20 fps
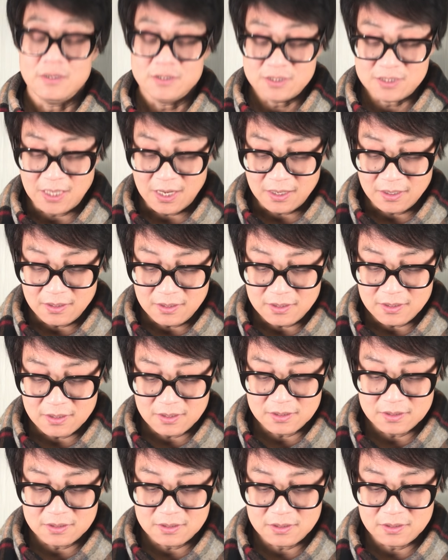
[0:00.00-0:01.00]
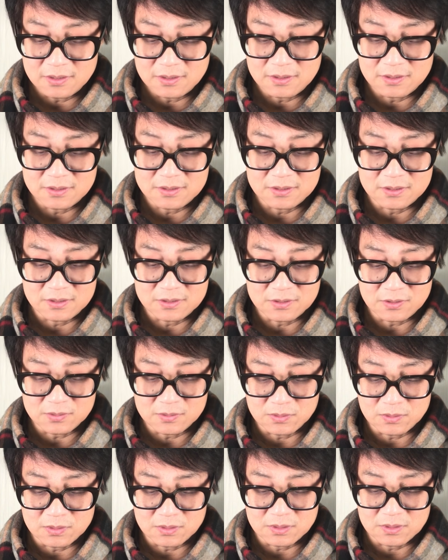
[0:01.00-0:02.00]
奖给了一个这个叫
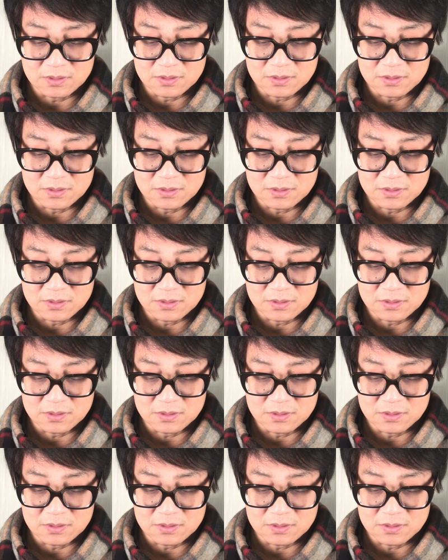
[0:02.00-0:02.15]
做